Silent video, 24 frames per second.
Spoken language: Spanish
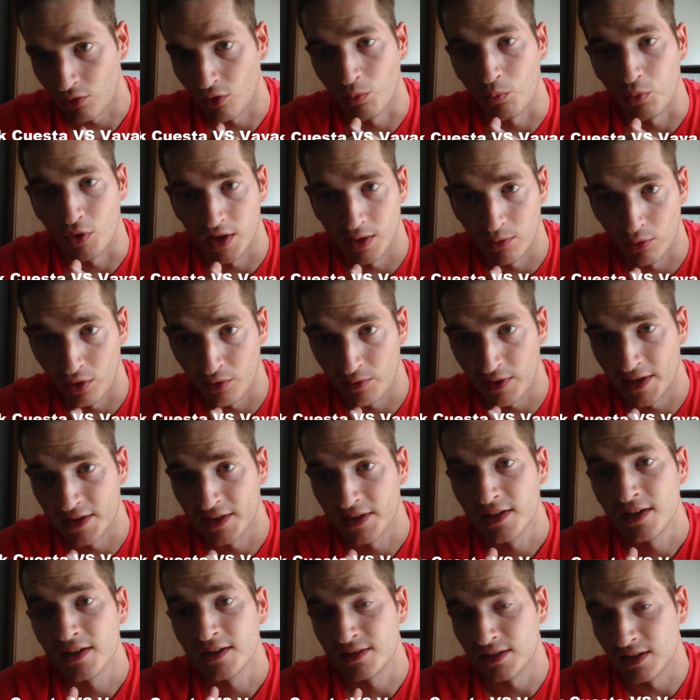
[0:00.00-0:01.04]
o puede
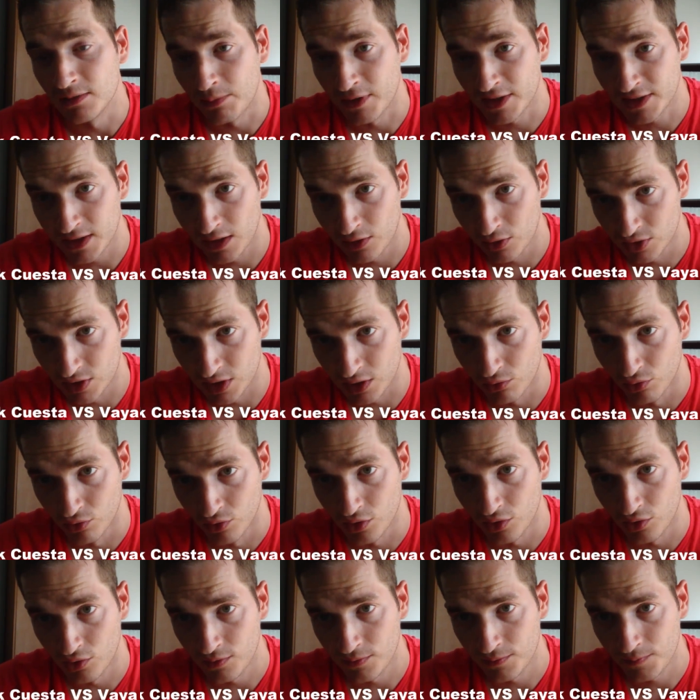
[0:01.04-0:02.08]
volver. Si pasa lo
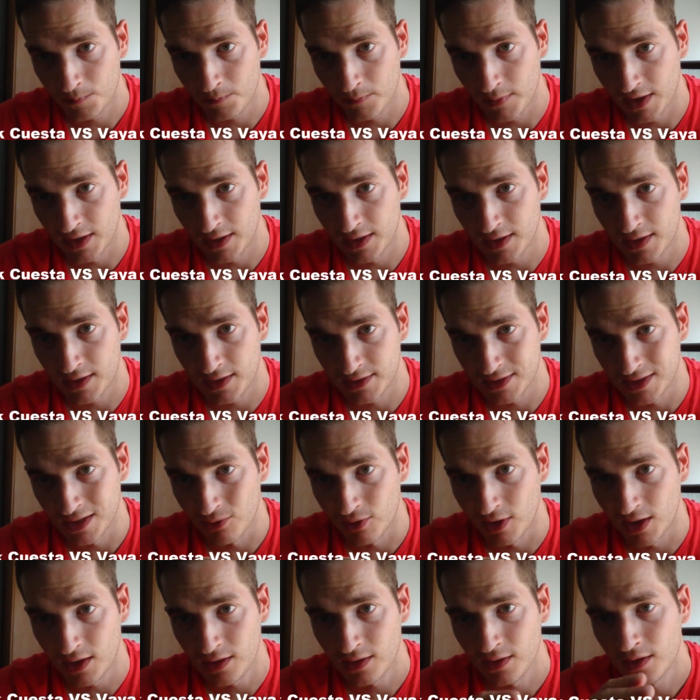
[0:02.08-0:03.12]
segundo, ¿vale? Que
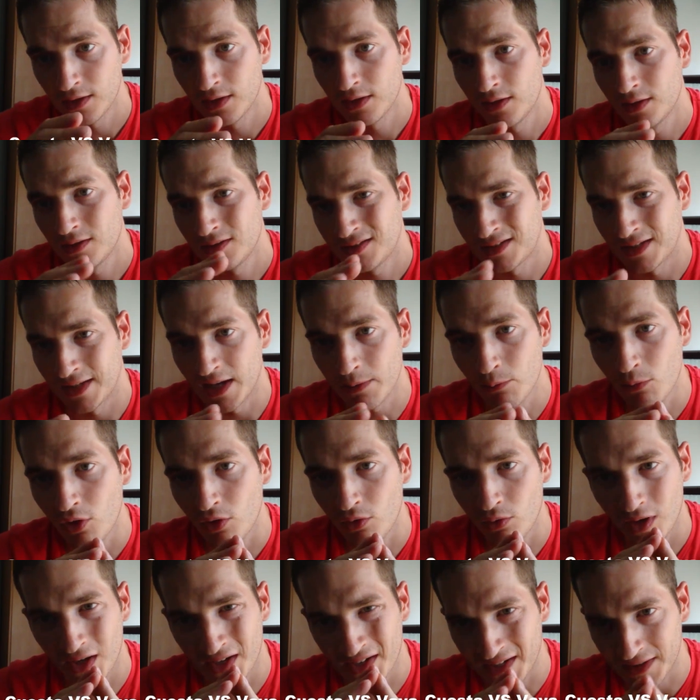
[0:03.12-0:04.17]
se va,
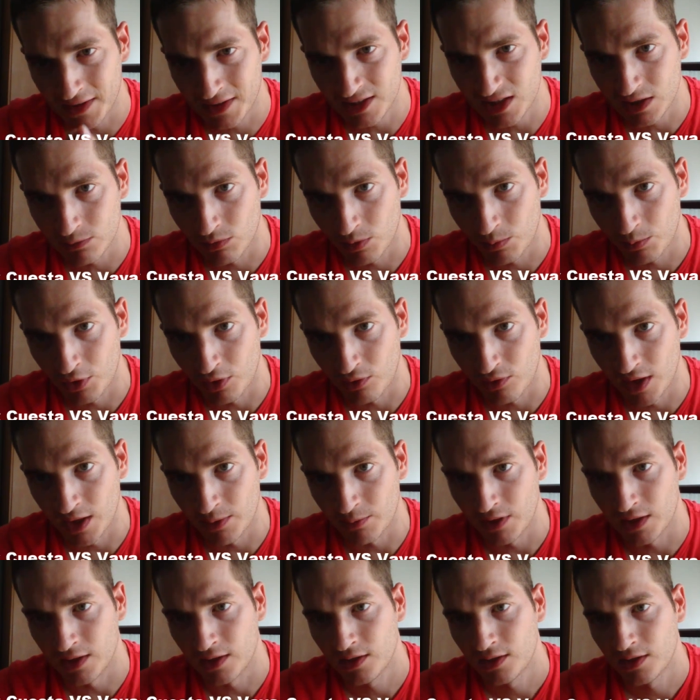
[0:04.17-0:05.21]
tenemos grandísimos
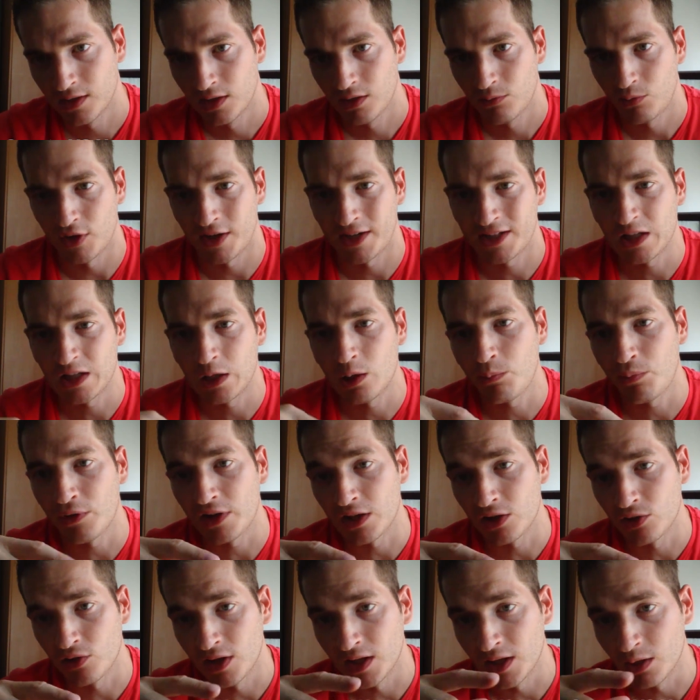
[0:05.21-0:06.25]
problemas. Porque estamos
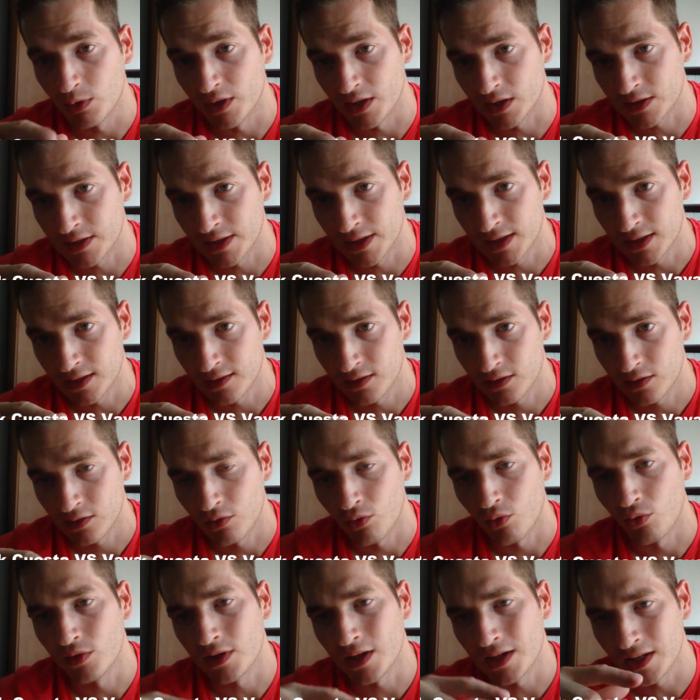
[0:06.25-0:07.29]
poniendo en libertad
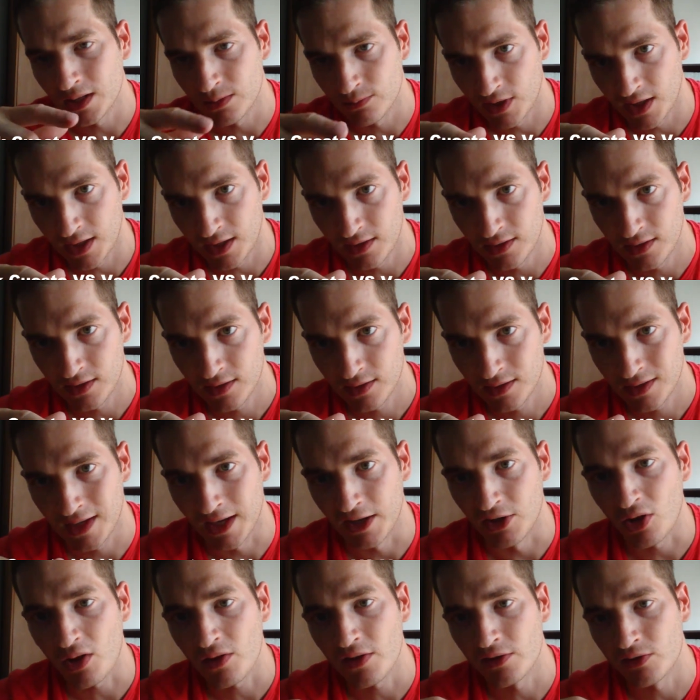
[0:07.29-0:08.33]
un animal
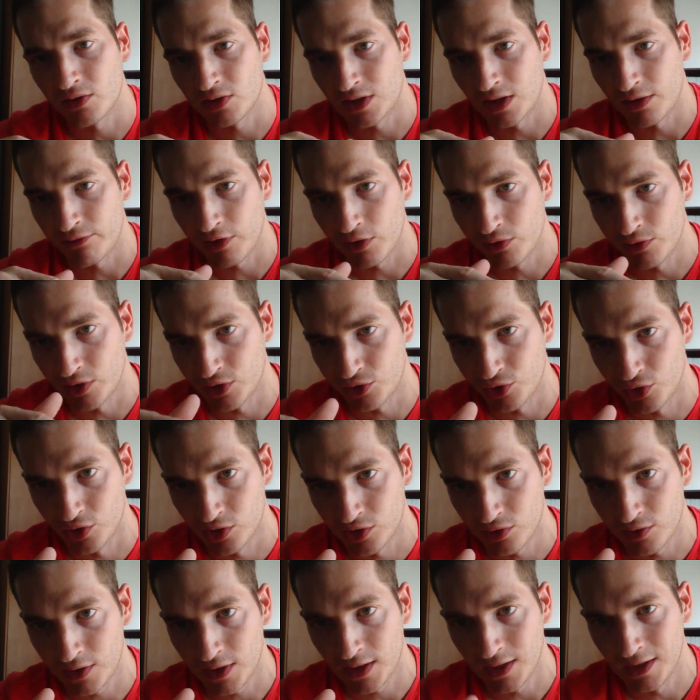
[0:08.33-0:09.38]
que no es de nuestra fauna
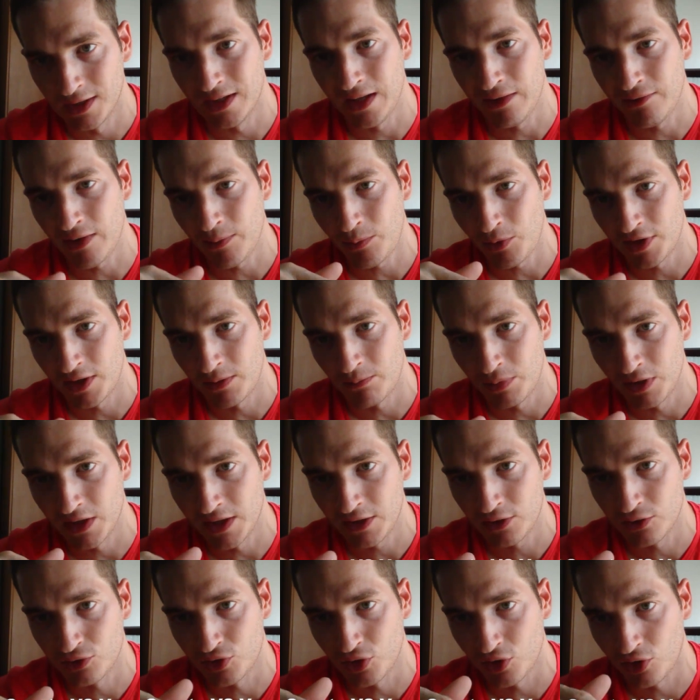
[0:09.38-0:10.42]
autóctona y que va a poner en
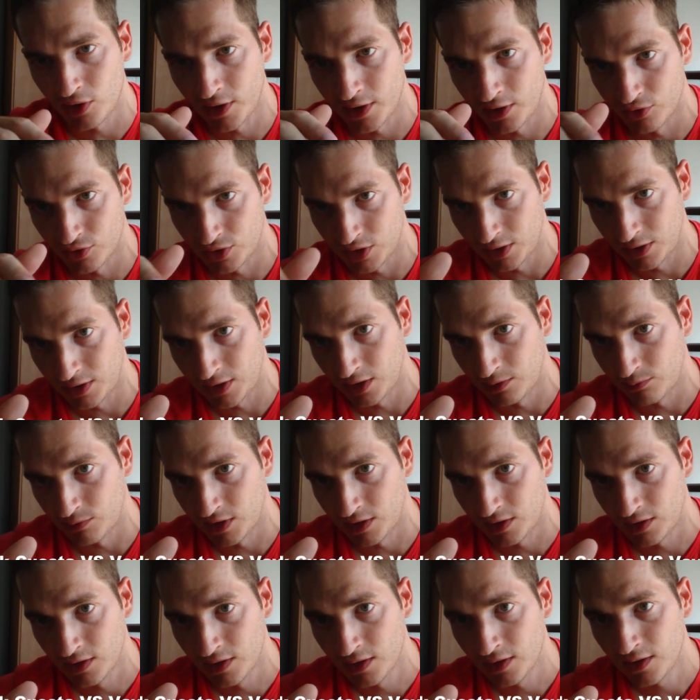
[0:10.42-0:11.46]
peligro todo el
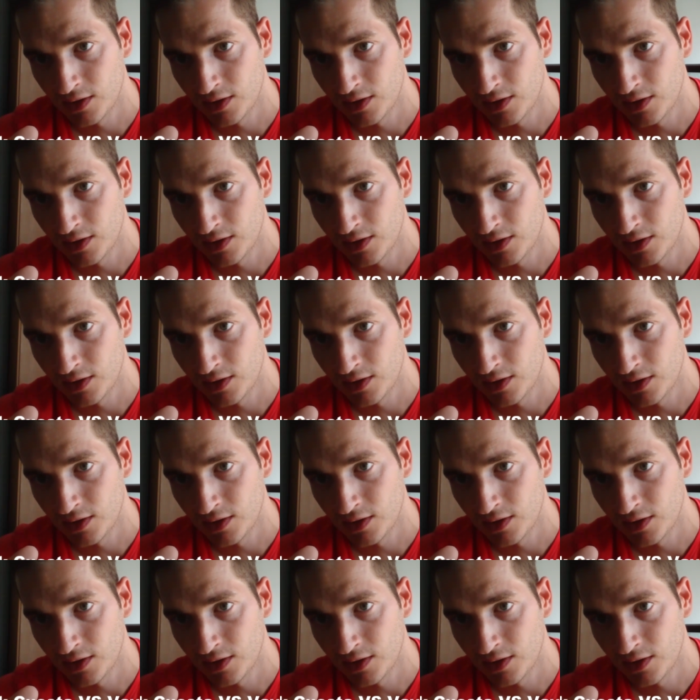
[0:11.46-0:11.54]
ecosistema.